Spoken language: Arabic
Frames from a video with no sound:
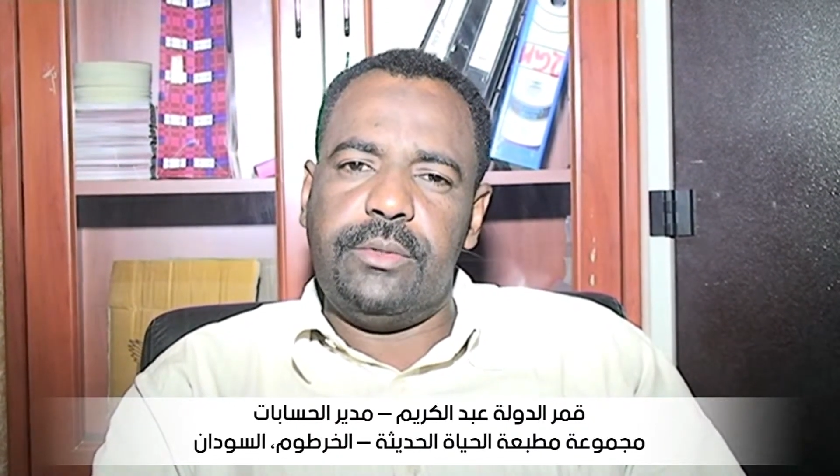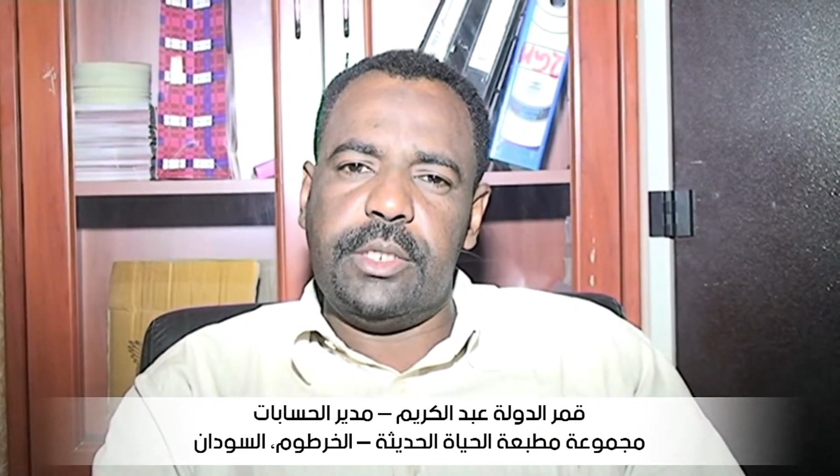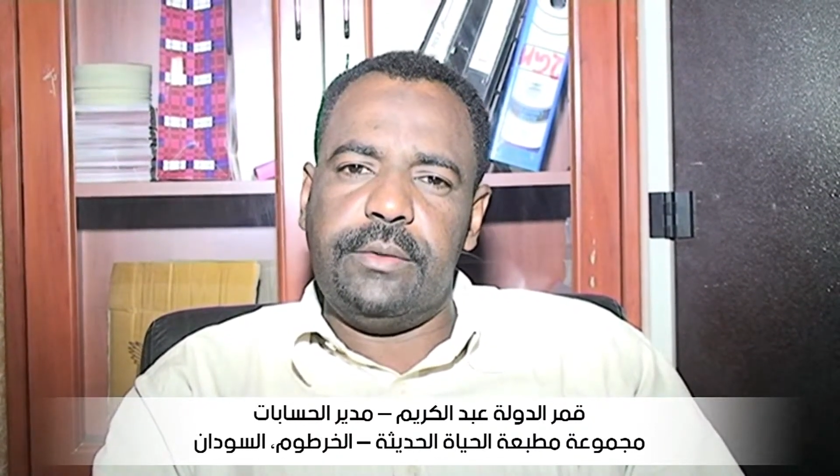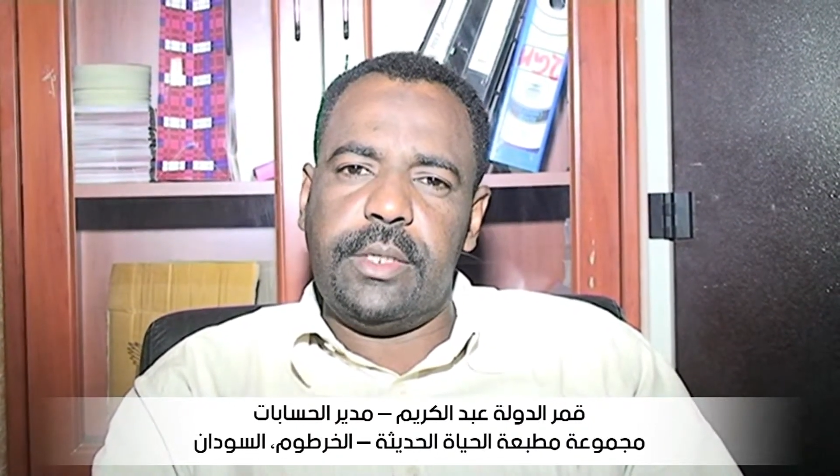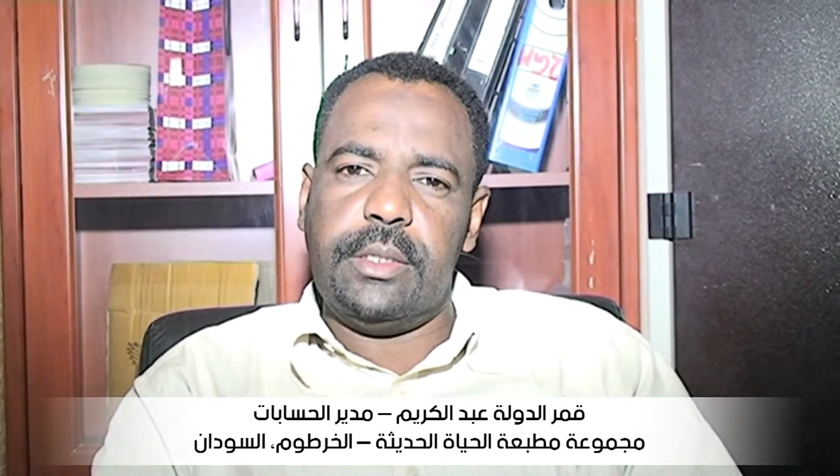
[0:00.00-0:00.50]

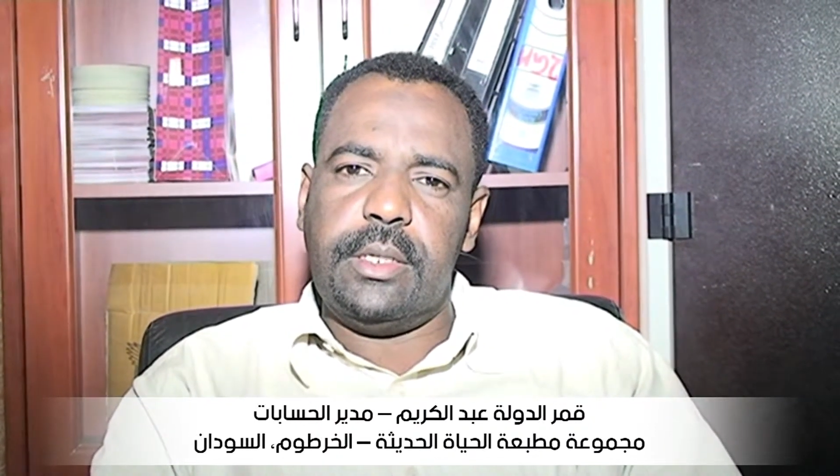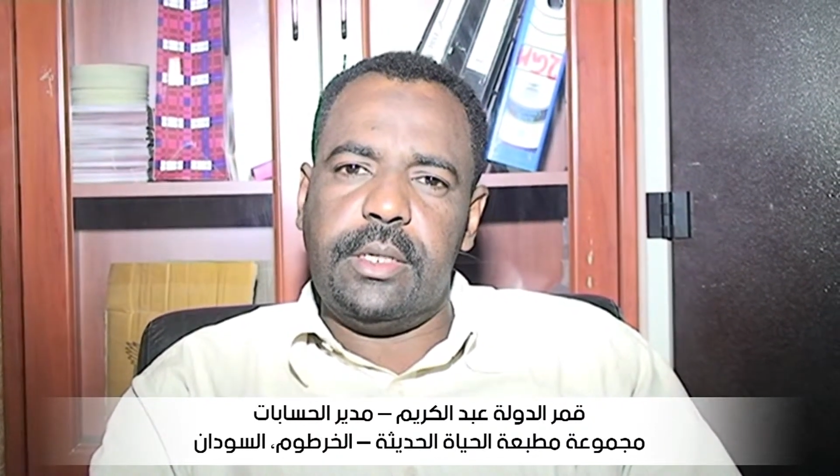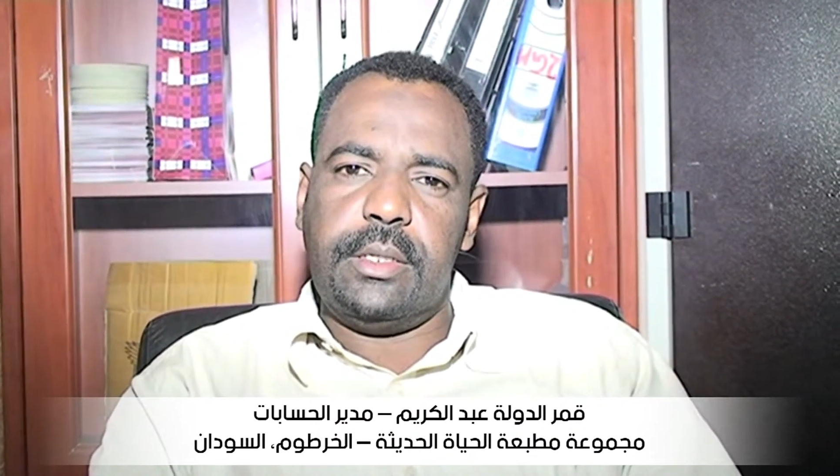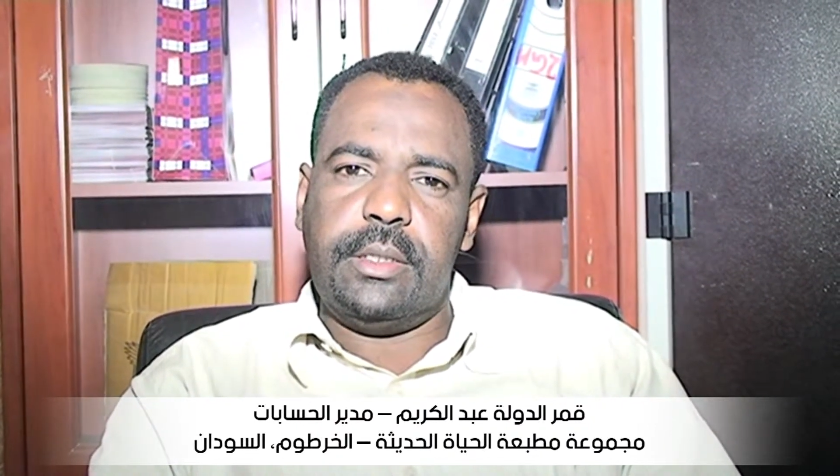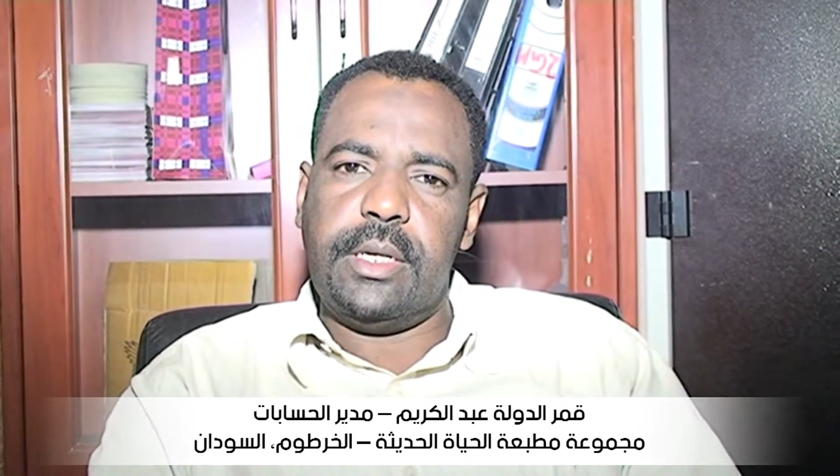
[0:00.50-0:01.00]

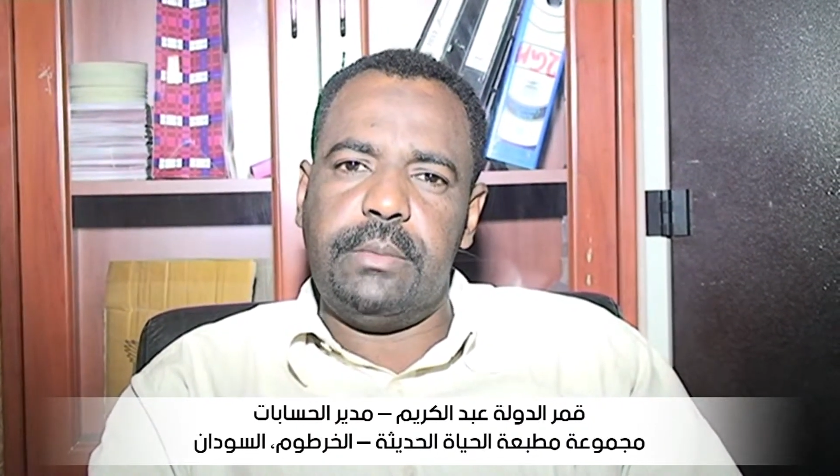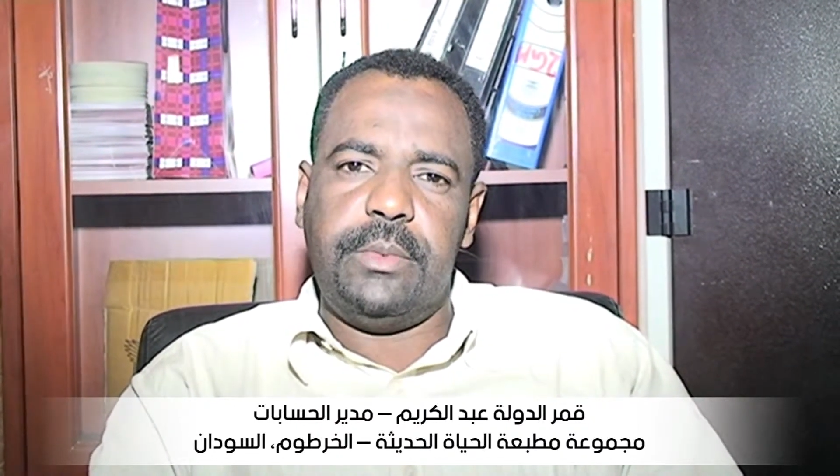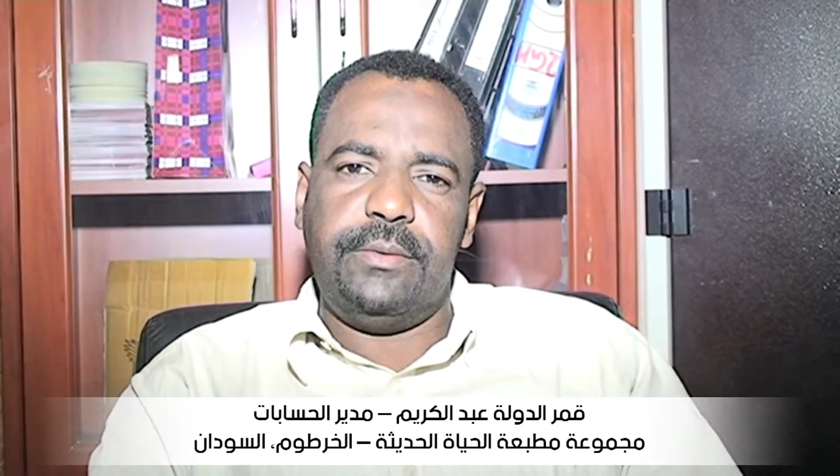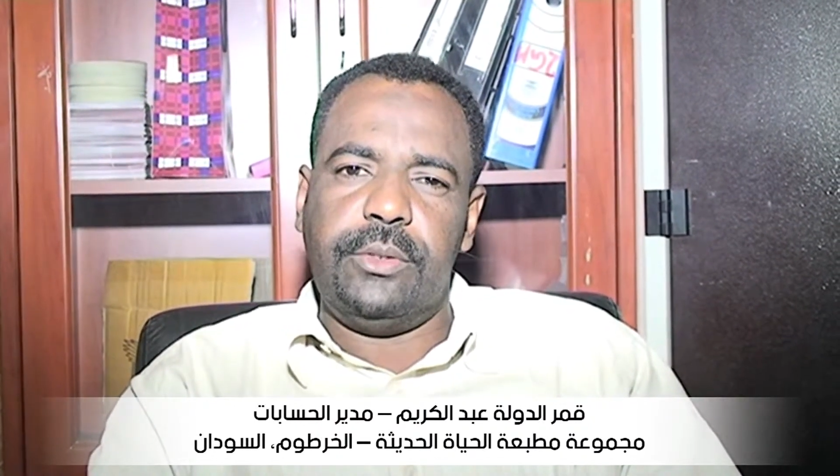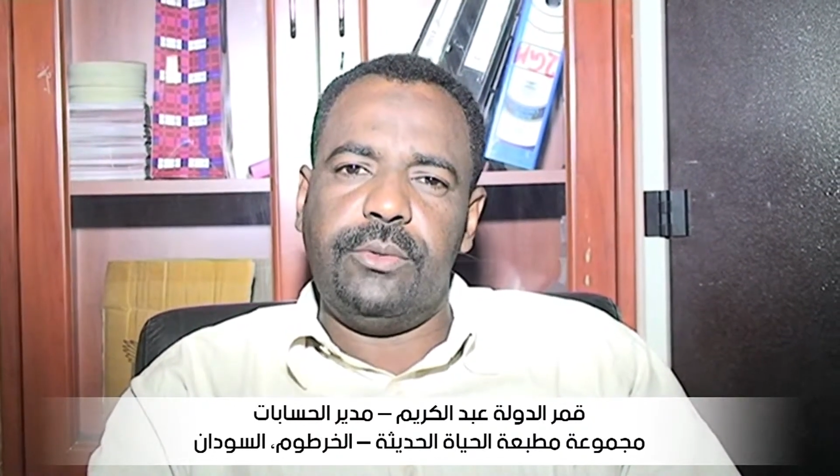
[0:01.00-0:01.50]
استفادة
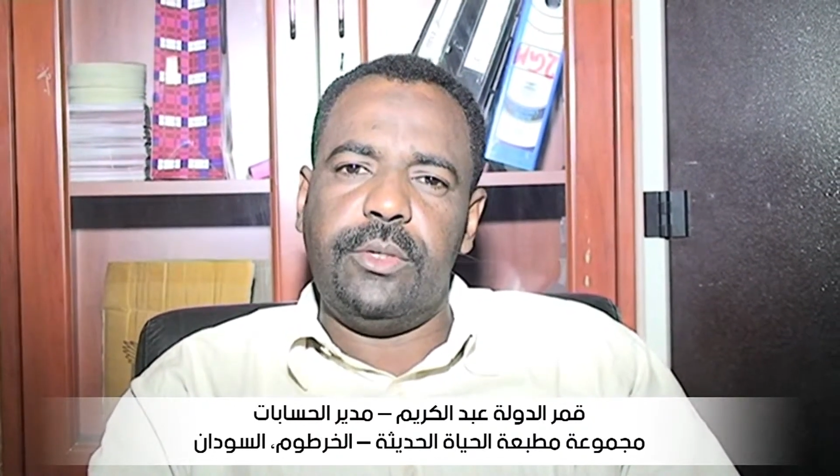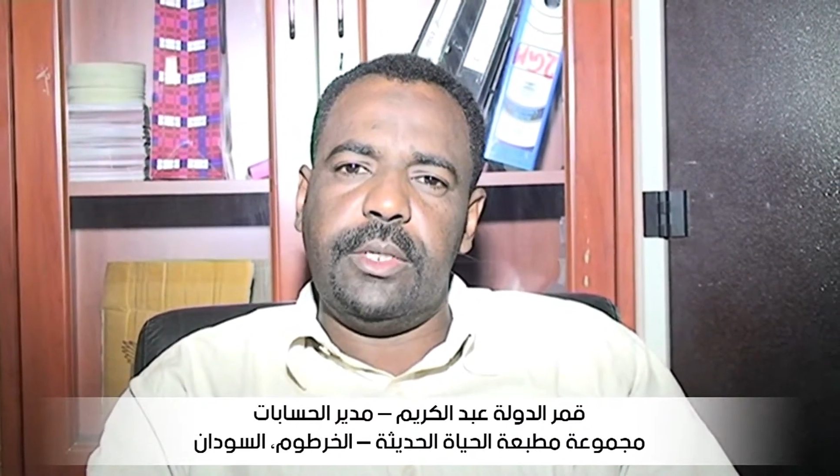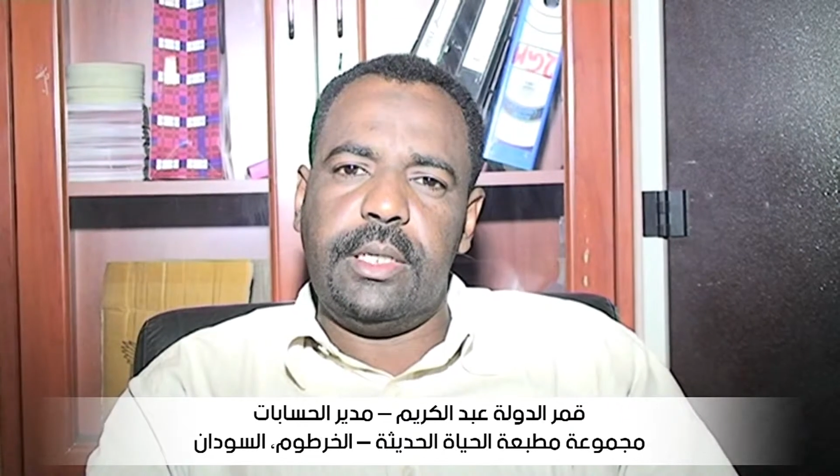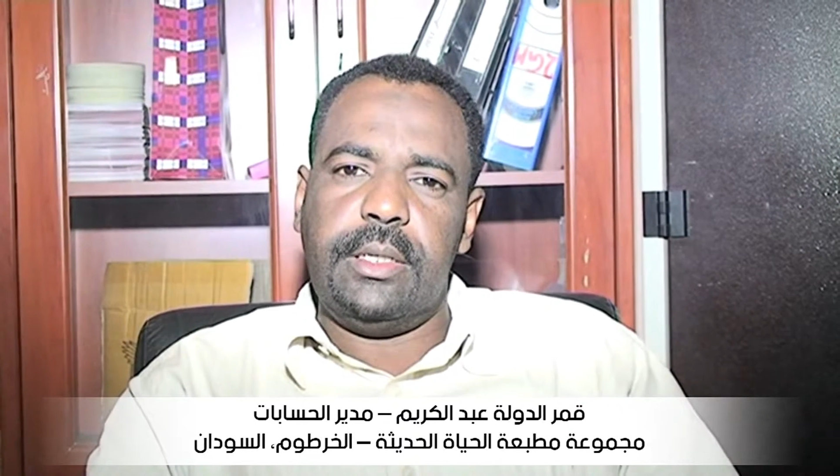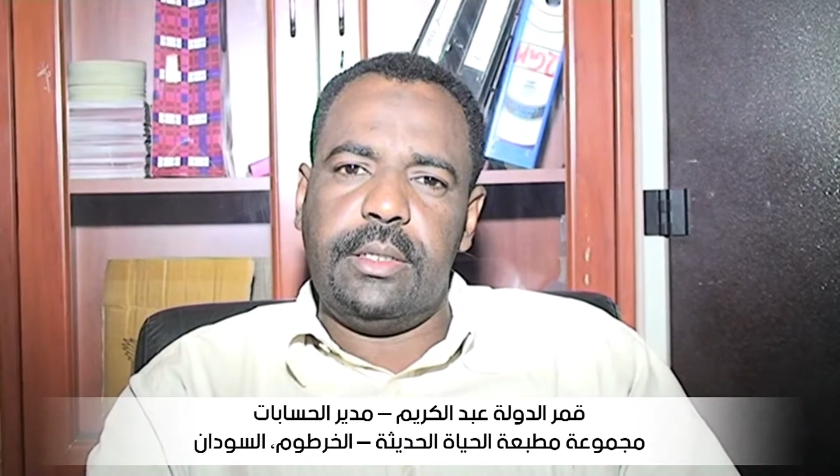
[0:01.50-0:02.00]
تامة في
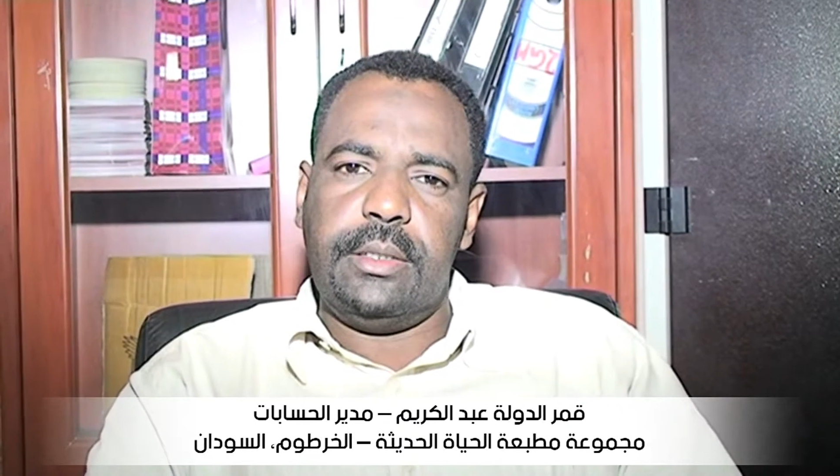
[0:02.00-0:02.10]
كل